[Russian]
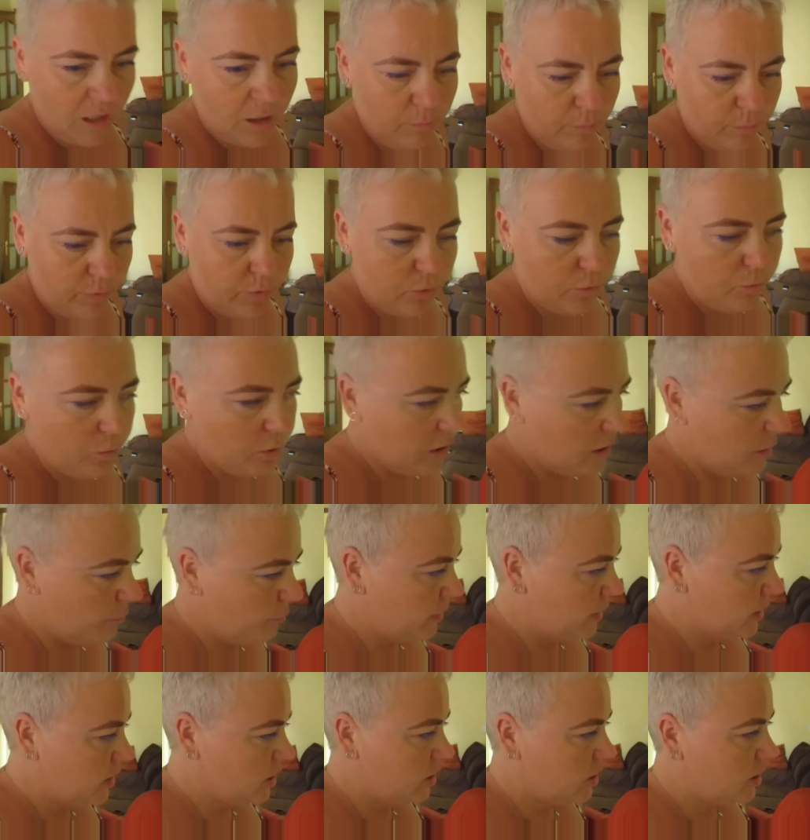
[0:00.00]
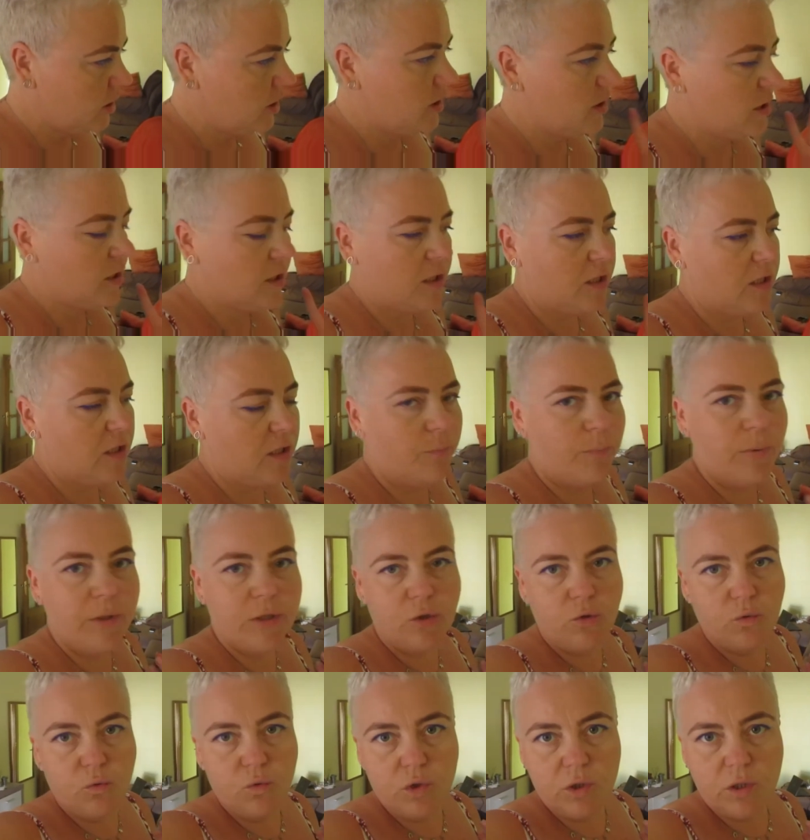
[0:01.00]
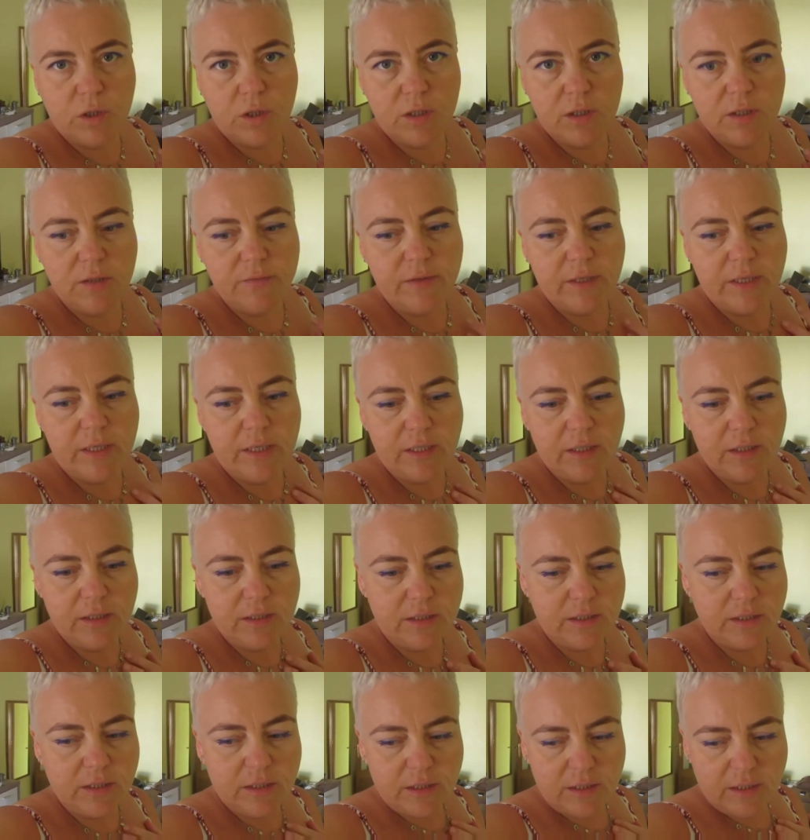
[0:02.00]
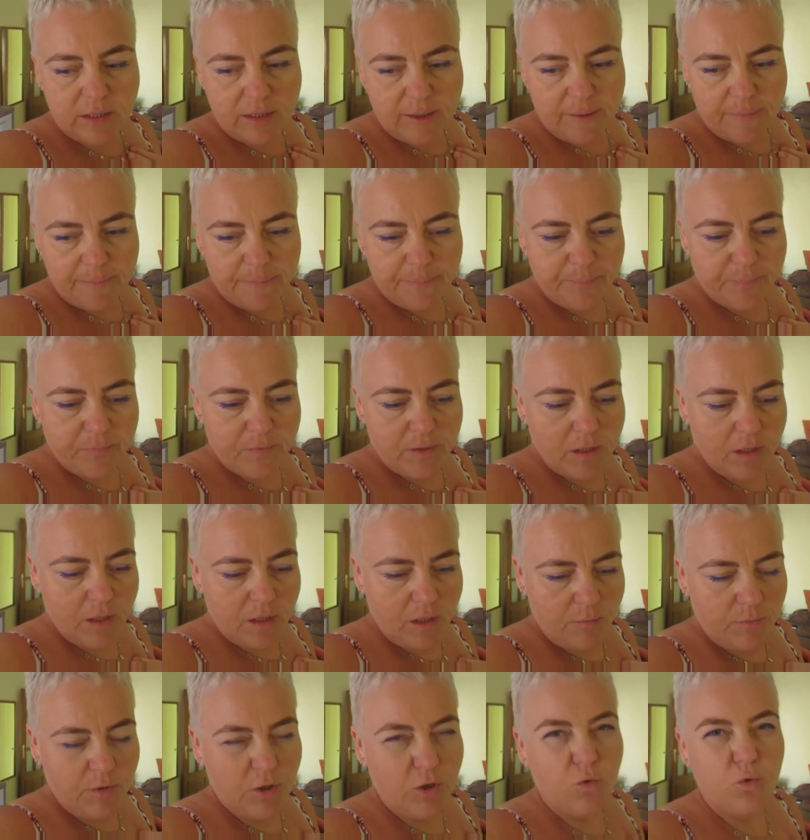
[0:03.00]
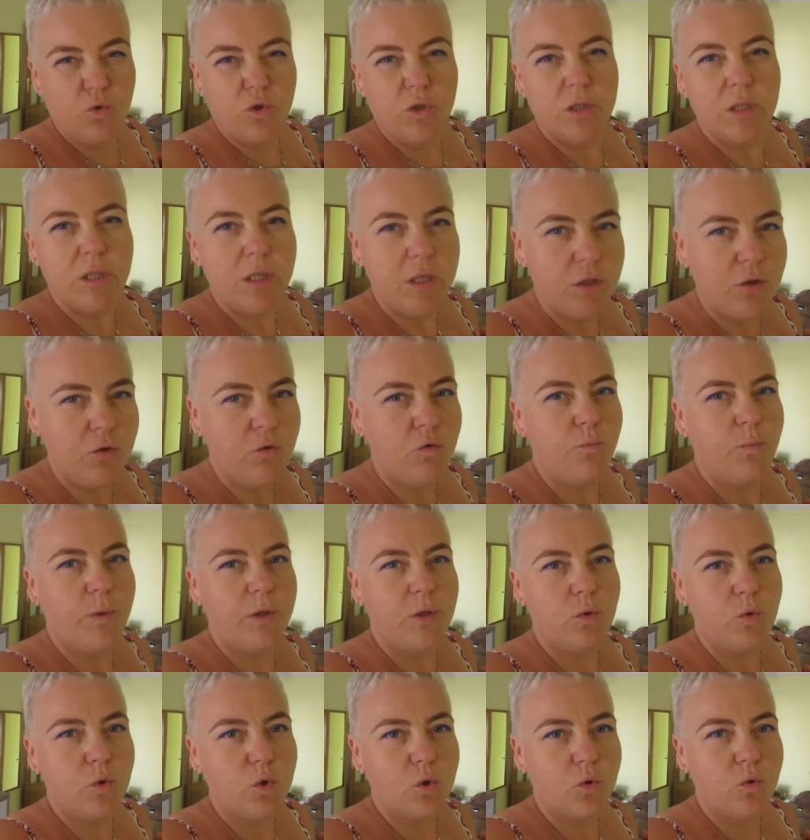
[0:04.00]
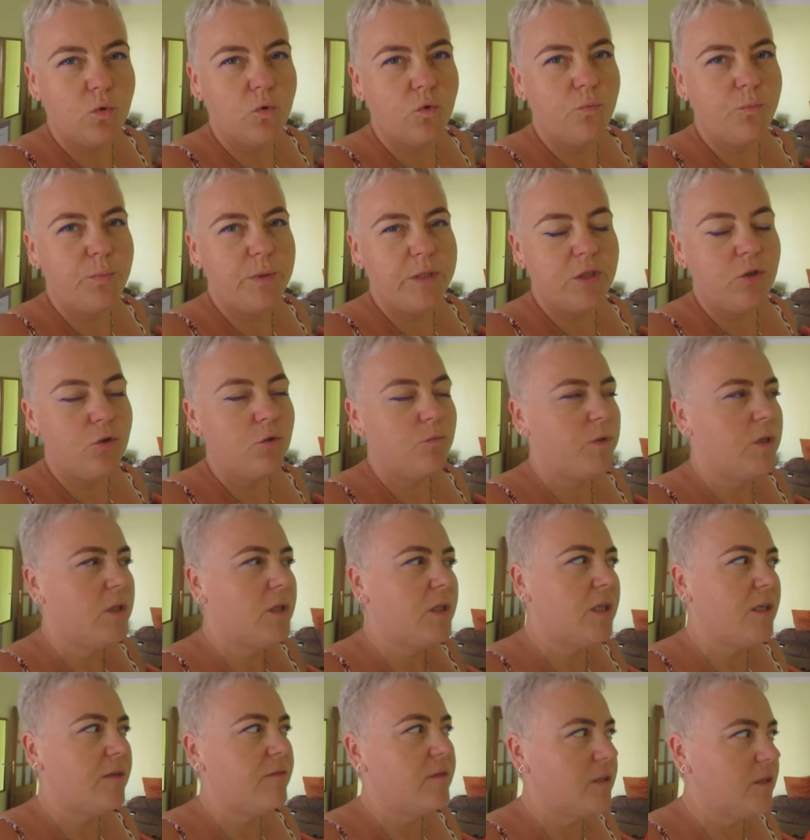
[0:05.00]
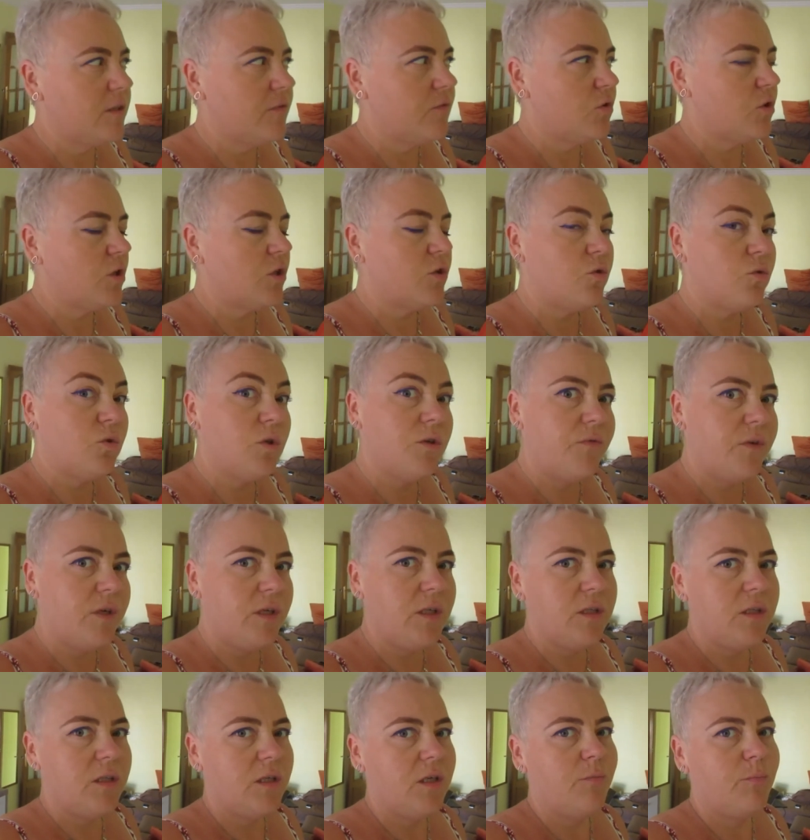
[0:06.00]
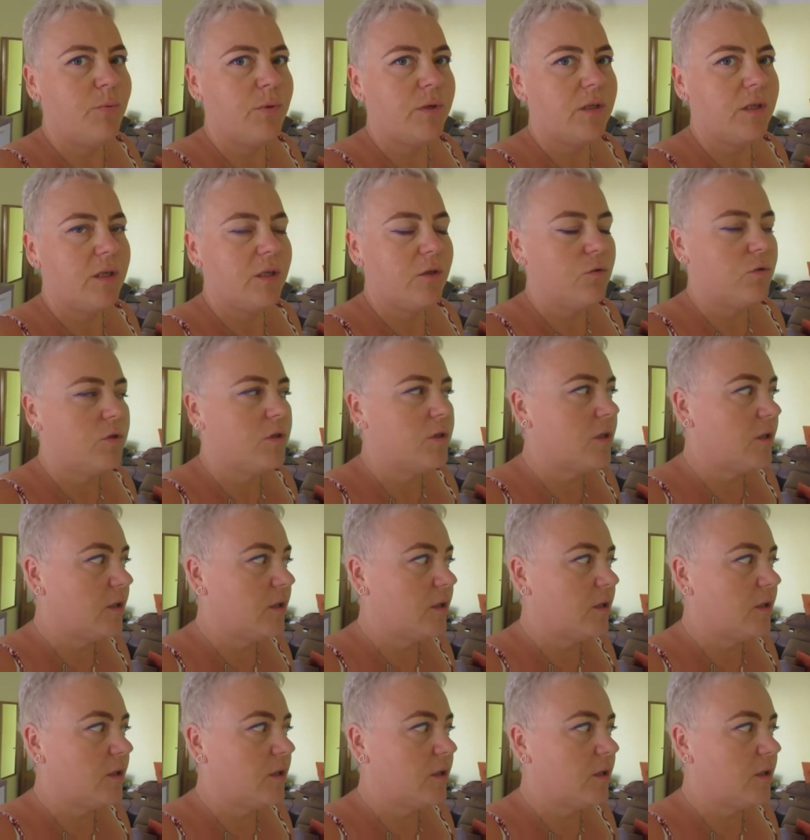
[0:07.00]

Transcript: Брюки подшить надо, подушка развалилась одна. Мне нужно длинную подушку купить, но мне нравится вот, которая в Лидоле продается.